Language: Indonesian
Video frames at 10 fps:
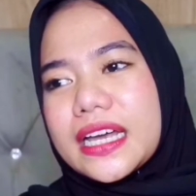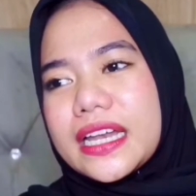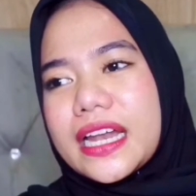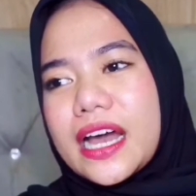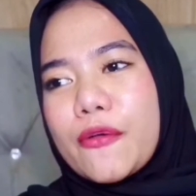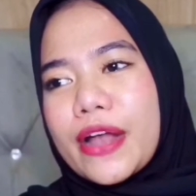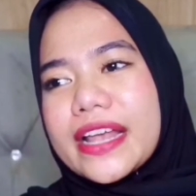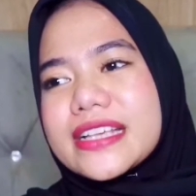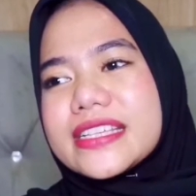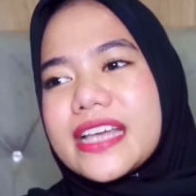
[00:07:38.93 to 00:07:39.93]
dan
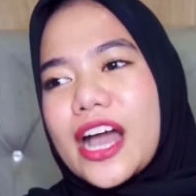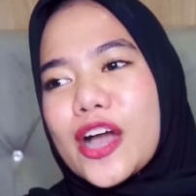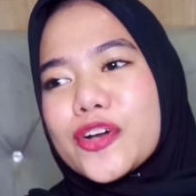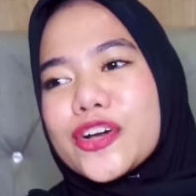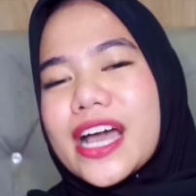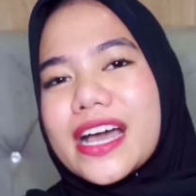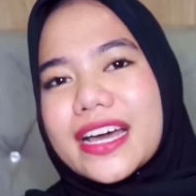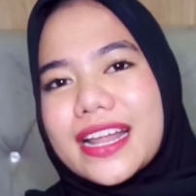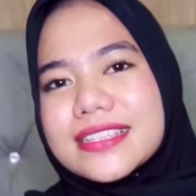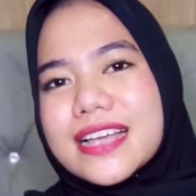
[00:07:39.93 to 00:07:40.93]
awalnya sih aku
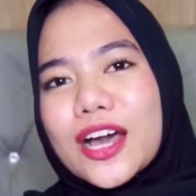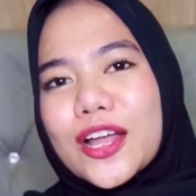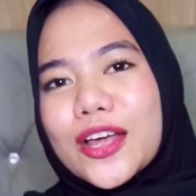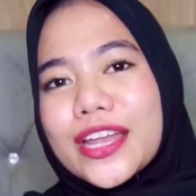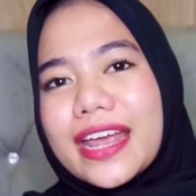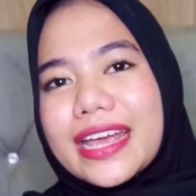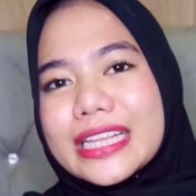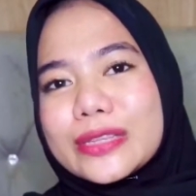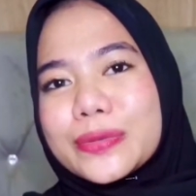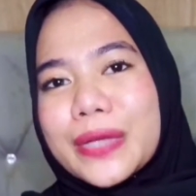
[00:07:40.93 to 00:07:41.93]
nggak ngerasa kalau
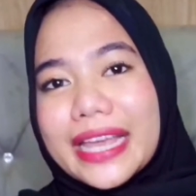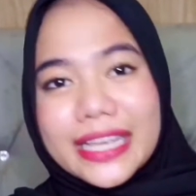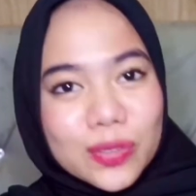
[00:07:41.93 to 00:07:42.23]
di itu kayak